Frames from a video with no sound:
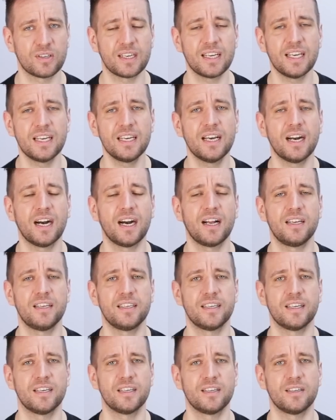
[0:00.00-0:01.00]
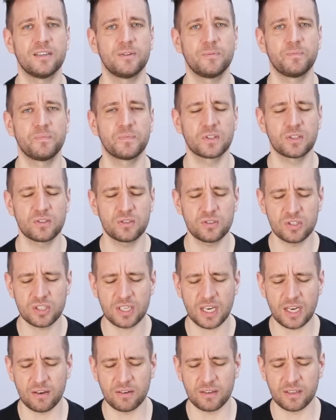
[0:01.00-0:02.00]
ein Innehalten und zu
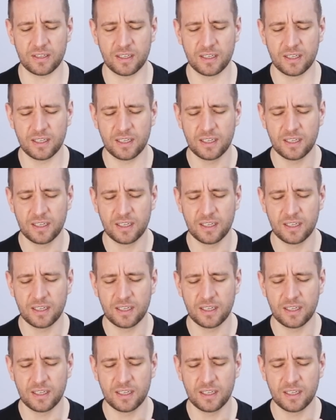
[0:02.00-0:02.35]
schauen,